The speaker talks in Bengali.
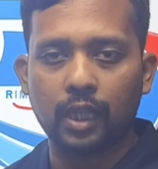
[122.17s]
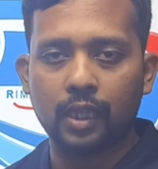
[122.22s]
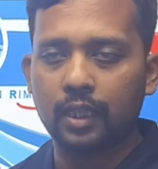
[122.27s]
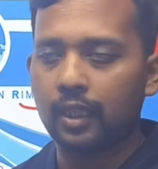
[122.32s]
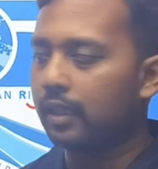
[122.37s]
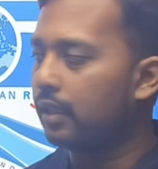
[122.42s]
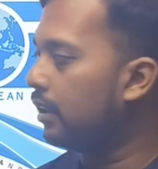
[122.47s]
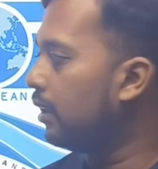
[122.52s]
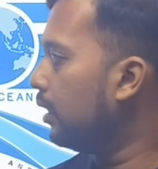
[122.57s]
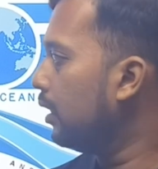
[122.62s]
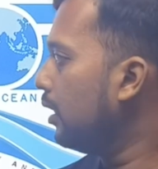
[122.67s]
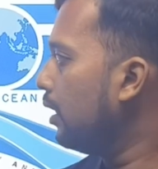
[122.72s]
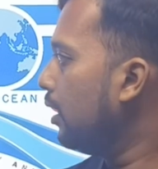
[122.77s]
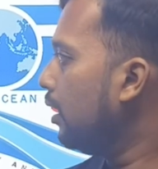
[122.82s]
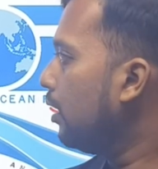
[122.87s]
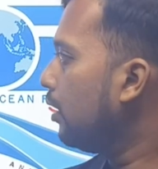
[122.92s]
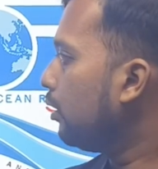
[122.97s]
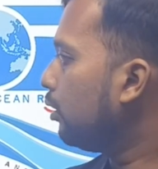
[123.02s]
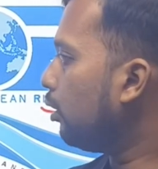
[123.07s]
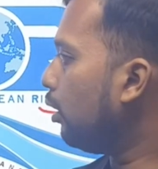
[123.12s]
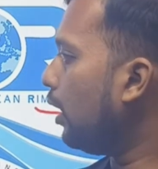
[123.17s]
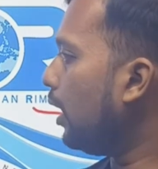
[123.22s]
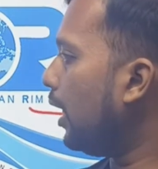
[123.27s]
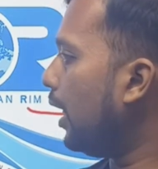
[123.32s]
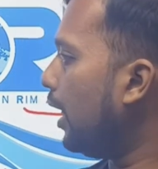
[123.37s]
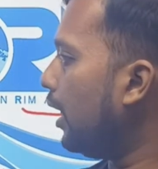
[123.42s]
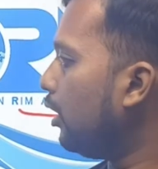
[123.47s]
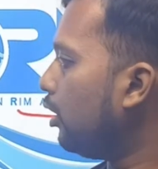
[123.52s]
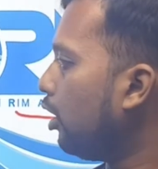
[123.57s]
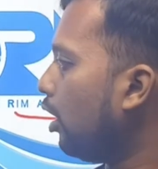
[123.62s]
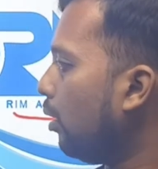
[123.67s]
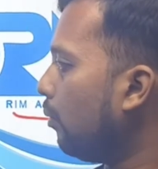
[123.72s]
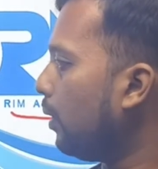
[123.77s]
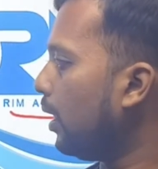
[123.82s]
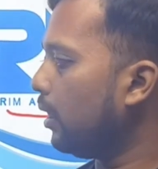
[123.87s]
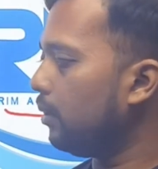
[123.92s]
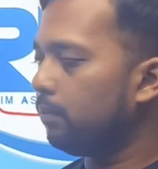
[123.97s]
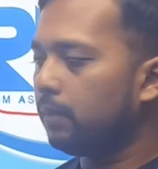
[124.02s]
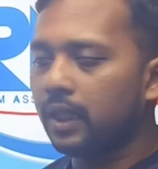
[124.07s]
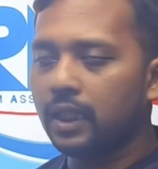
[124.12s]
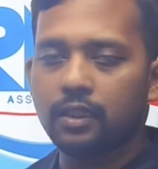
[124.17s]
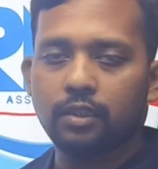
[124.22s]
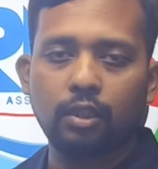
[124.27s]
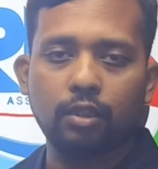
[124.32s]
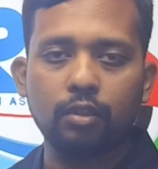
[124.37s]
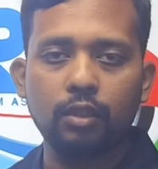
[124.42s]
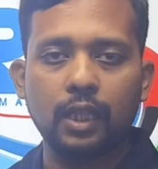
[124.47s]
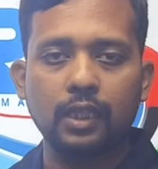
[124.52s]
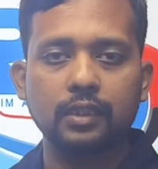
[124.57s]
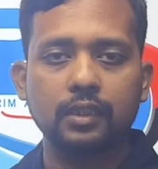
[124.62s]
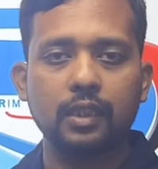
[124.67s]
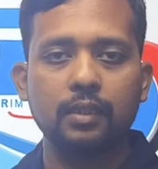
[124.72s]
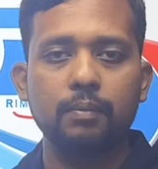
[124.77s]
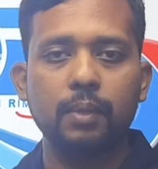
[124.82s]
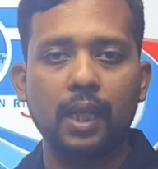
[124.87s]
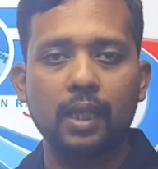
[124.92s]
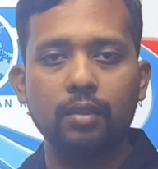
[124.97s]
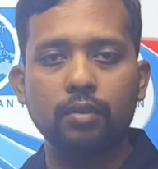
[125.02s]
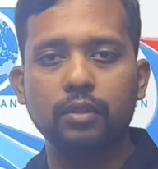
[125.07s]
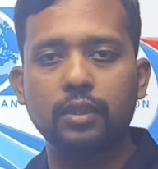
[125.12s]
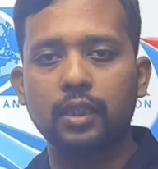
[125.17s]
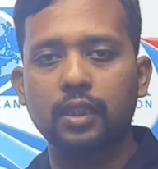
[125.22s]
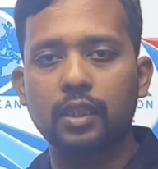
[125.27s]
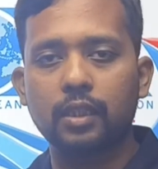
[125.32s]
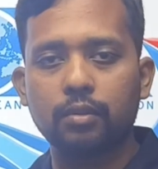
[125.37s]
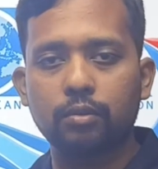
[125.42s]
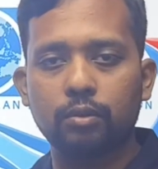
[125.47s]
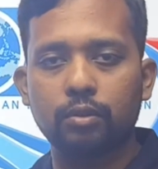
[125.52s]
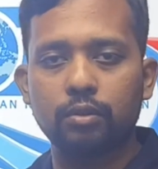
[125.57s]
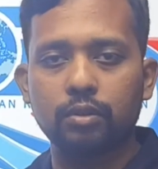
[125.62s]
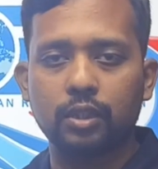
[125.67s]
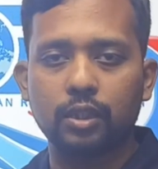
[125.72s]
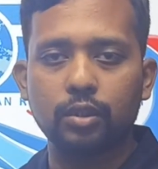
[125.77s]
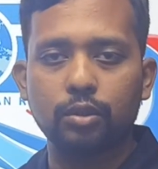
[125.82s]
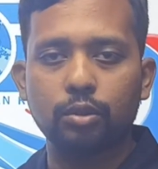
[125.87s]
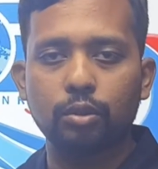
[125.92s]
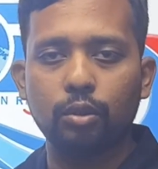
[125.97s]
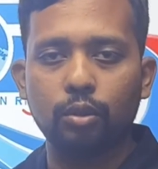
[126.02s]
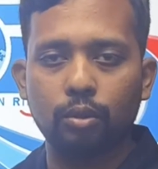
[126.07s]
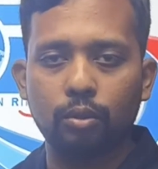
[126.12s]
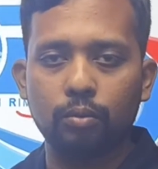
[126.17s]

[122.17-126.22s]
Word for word: রাখা তো এই সবার মানে ধরো আজকে ভারত থেকে কোনো কিছু